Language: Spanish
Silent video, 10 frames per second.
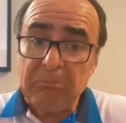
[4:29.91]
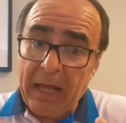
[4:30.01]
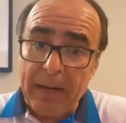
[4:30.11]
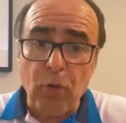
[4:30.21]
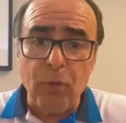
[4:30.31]

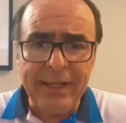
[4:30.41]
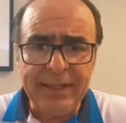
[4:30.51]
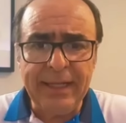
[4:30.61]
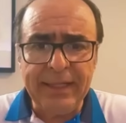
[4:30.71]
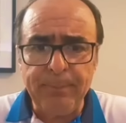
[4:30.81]
Armó bien
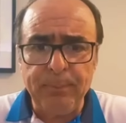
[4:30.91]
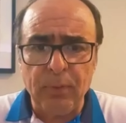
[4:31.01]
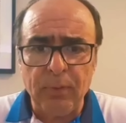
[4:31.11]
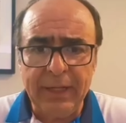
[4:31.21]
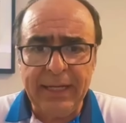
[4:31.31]
el
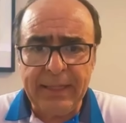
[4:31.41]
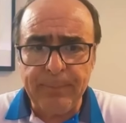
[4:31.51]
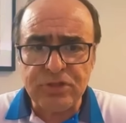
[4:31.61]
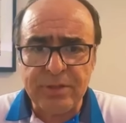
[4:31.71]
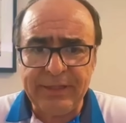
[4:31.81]
equipo, el
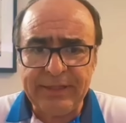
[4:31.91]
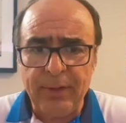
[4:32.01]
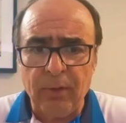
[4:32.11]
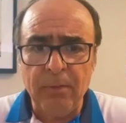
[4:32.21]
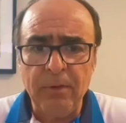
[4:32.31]
equipo
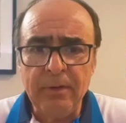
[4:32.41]
cementero.